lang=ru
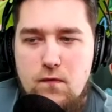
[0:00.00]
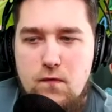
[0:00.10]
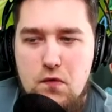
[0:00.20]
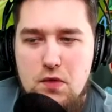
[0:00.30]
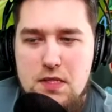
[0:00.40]

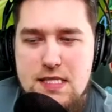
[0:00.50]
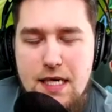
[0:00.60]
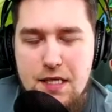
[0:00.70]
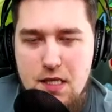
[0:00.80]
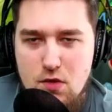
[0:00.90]

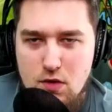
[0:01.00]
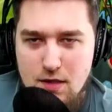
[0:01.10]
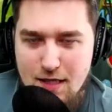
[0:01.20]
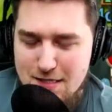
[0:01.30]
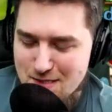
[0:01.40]
функционирует,
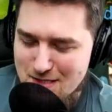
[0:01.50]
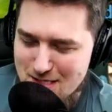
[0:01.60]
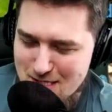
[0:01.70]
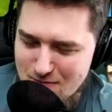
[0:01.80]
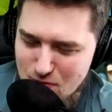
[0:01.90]
хотел
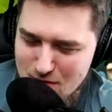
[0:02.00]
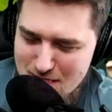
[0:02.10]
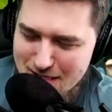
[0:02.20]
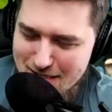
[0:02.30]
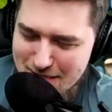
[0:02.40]
сказать
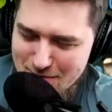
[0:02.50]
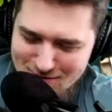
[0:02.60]
функциклирует.